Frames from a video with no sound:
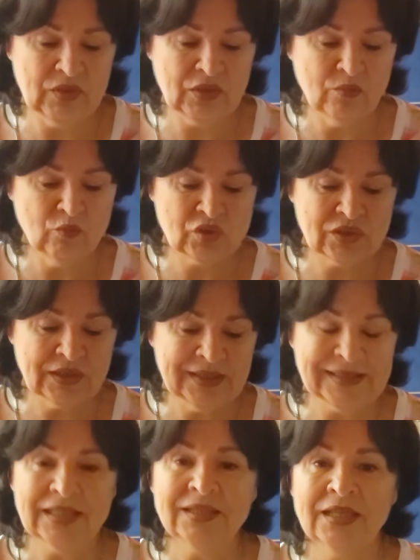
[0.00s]
потому что
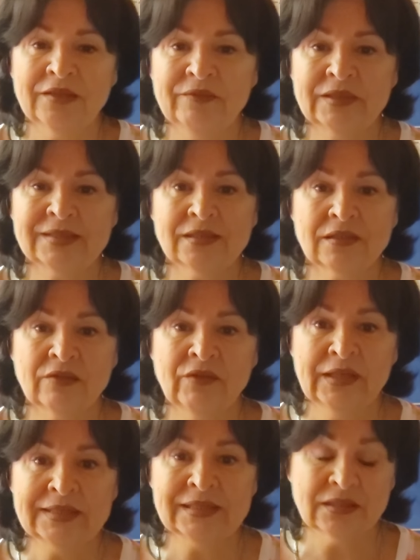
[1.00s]
если одна дверь
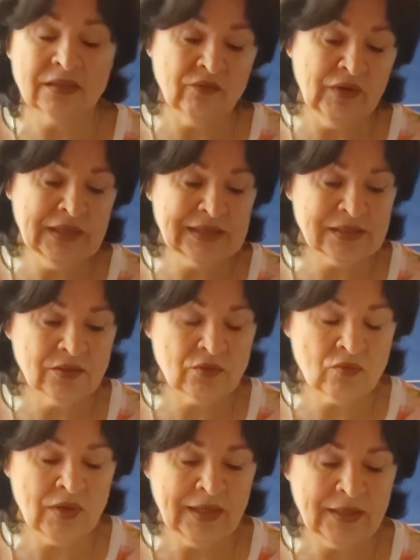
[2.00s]
закрывается, открывается
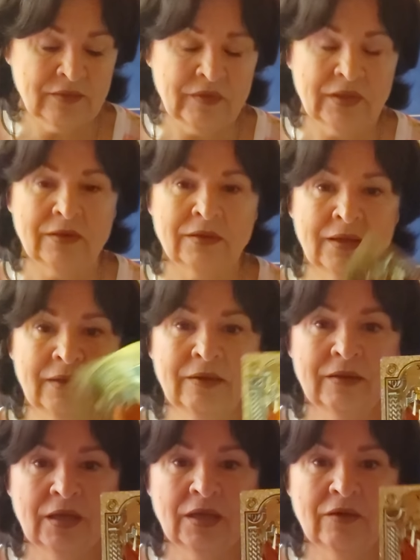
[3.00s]
другая дверь, да,